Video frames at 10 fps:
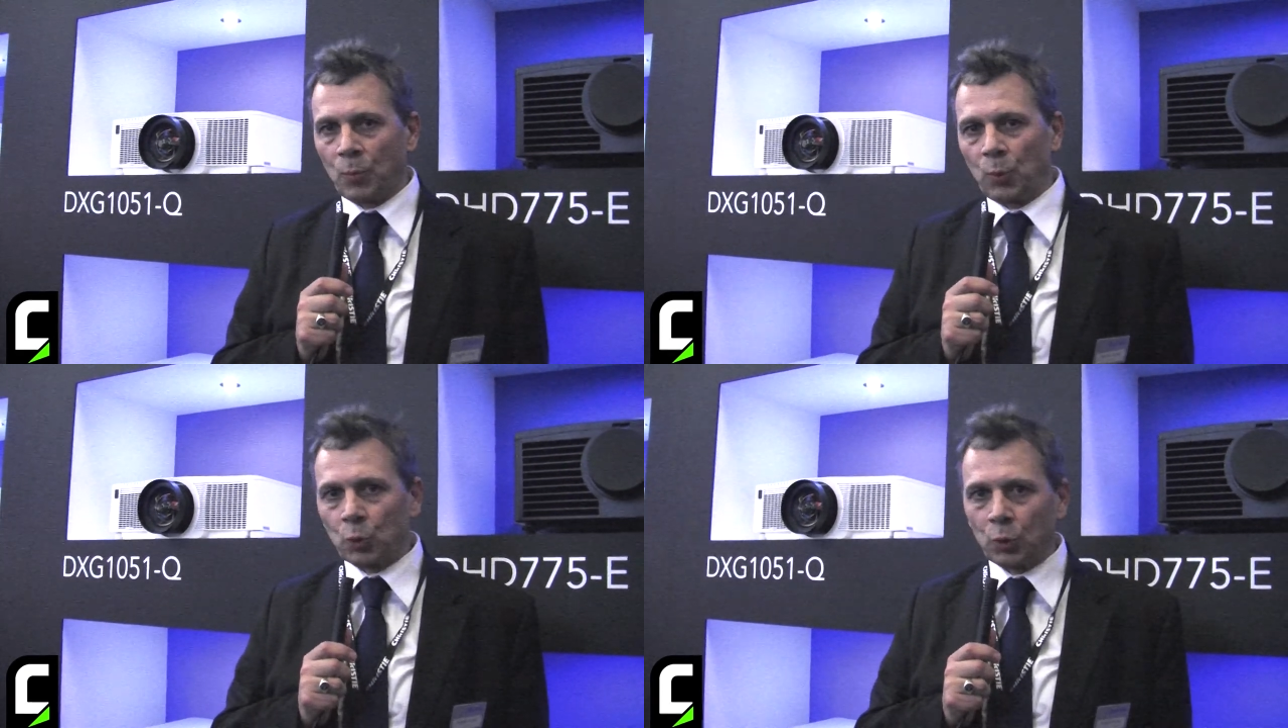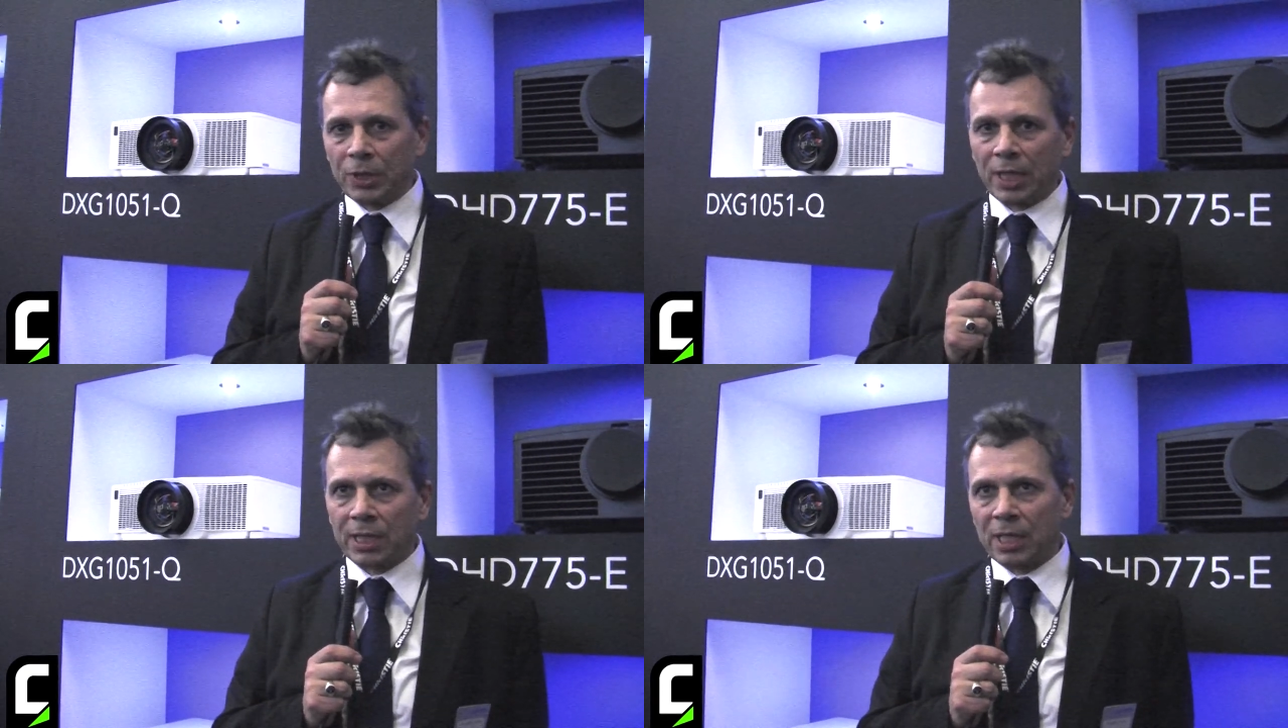opportunità
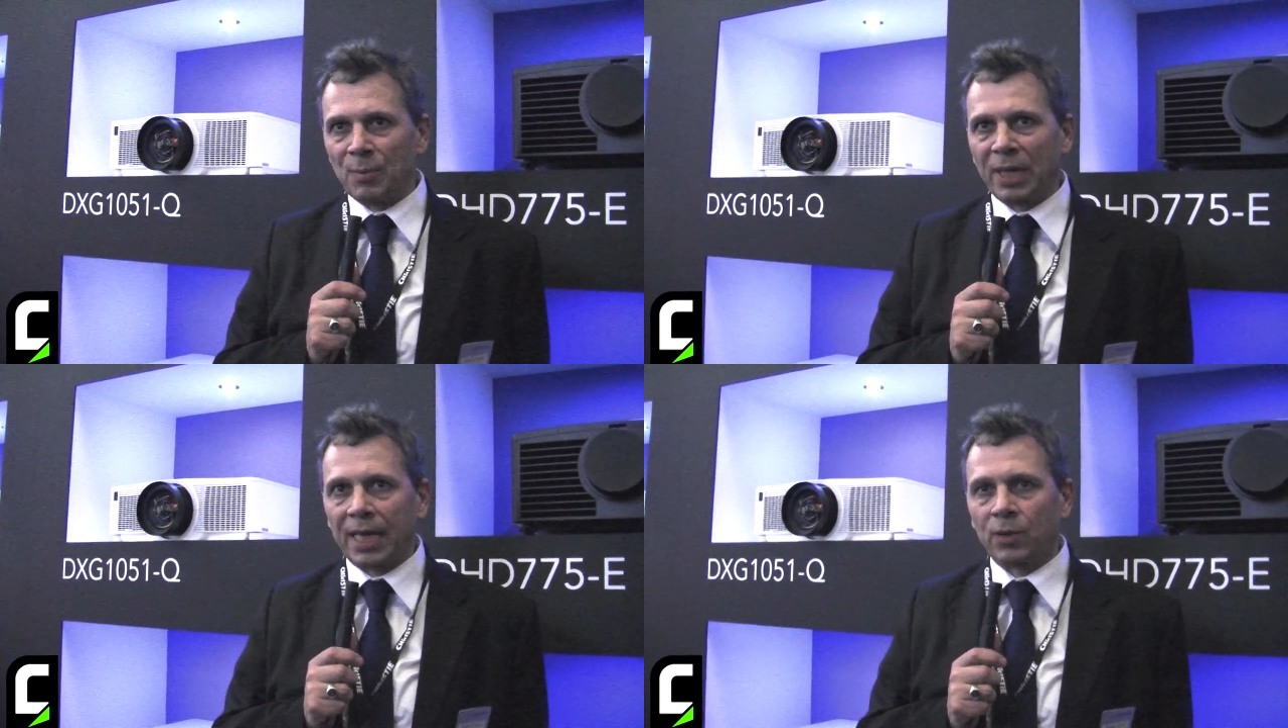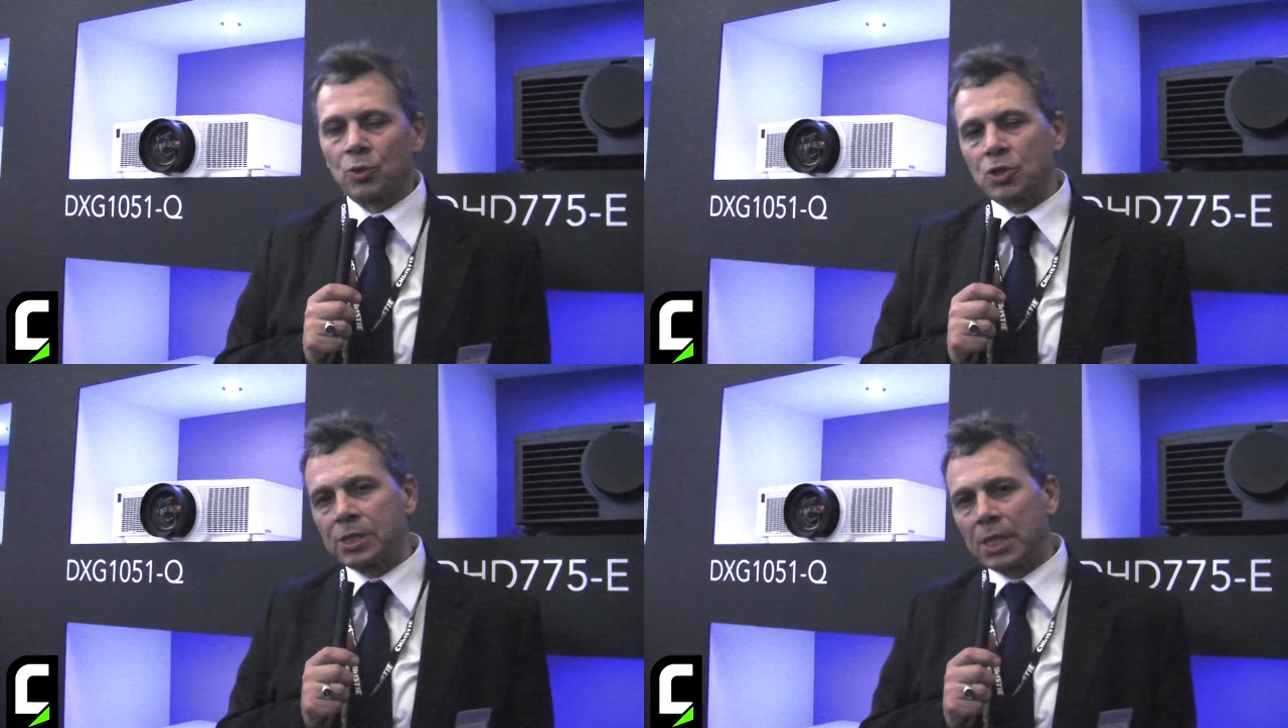che il mercato
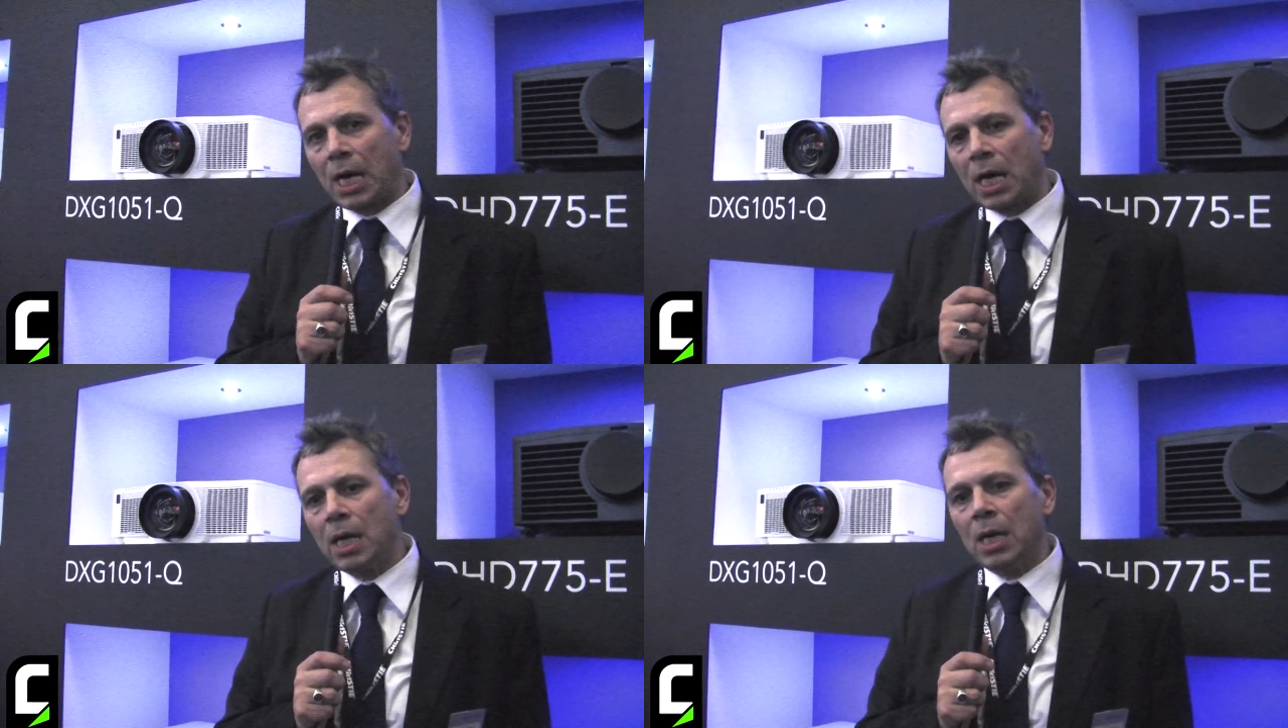ci sta